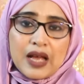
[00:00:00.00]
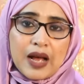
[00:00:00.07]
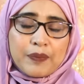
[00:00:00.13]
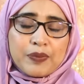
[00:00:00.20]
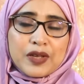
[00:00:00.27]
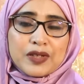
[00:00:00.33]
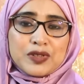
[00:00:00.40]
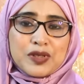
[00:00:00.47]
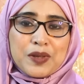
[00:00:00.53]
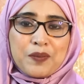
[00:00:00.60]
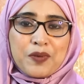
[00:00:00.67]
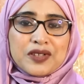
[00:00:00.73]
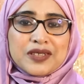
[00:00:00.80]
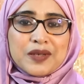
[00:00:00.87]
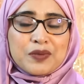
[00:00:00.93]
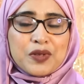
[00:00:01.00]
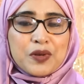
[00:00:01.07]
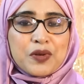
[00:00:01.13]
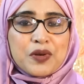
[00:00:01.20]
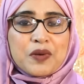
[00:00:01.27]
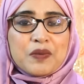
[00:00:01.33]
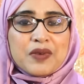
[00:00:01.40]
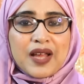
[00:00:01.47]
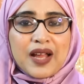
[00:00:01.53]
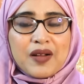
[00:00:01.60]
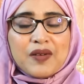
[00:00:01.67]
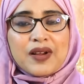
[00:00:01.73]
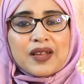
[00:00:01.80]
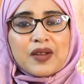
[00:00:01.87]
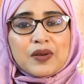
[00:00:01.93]
আপনার যদি পর্যাপ্ত ঘুম না
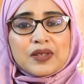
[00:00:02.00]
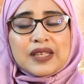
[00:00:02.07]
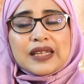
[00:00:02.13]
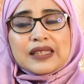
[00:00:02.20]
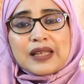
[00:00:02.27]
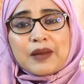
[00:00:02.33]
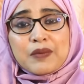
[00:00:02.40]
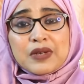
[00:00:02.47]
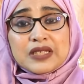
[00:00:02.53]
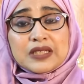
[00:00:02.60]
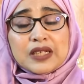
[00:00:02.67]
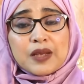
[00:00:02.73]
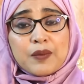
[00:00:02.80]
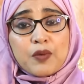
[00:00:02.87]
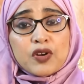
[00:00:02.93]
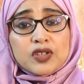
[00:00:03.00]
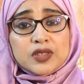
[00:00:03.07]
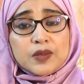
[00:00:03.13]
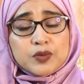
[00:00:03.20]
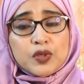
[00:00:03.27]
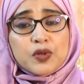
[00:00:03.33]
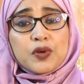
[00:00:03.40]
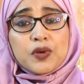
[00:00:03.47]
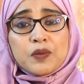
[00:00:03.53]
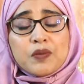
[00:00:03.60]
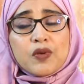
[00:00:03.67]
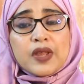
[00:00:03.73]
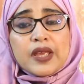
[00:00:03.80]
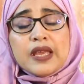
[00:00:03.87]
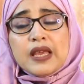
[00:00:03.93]
হয় অর্থাৎ আমরা যেটাকে পর্যাপ্ত ঘুম
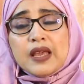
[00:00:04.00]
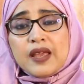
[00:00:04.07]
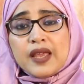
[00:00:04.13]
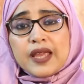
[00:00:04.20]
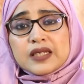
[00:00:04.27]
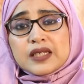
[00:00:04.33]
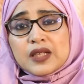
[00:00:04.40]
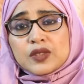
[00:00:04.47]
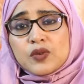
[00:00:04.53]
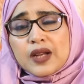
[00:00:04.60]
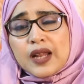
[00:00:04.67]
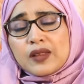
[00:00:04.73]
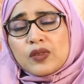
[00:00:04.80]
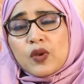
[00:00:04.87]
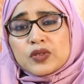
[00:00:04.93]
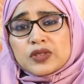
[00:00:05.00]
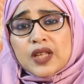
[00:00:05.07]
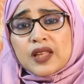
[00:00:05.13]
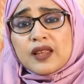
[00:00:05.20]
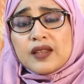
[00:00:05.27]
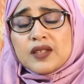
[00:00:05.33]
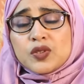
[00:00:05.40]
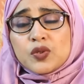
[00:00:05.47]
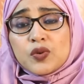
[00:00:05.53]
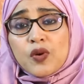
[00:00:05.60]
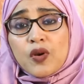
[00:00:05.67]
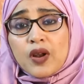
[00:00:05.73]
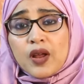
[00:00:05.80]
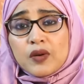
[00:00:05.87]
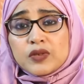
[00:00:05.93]
বলি এটা আসলে রাত দশটা থেকে শুরু
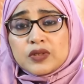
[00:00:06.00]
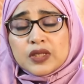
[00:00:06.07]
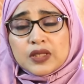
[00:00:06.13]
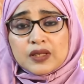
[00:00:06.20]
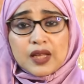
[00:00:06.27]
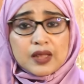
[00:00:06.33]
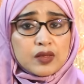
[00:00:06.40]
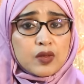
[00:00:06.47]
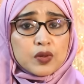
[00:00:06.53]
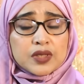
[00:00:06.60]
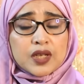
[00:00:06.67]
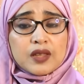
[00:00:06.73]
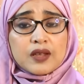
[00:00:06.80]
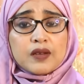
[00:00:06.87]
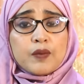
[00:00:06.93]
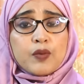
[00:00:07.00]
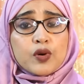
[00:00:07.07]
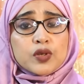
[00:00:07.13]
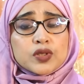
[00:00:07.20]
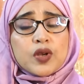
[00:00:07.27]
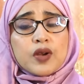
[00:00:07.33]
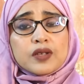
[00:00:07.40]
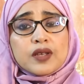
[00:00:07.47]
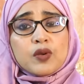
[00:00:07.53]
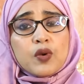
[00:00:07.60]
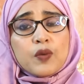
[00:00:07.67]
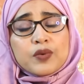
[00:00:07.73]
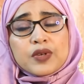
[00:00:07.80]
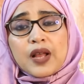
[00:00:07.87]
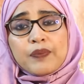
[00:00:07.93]
করা উচিত রাত দশটা থেকে ভোর ছয়টার
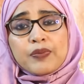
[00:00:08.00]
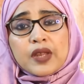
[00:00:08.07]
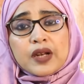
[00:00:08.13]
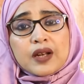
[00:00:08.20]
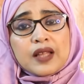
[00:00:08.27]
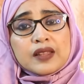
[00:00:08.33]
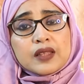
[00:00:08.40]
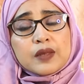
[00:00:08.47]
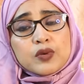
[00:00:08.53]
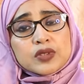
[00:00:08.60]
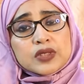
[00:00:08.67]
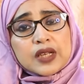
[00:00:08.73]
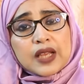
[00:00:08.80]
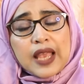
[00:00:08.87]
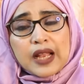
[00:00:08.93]
ঘুমটা আপনার ক্লান্তি বোধটাকে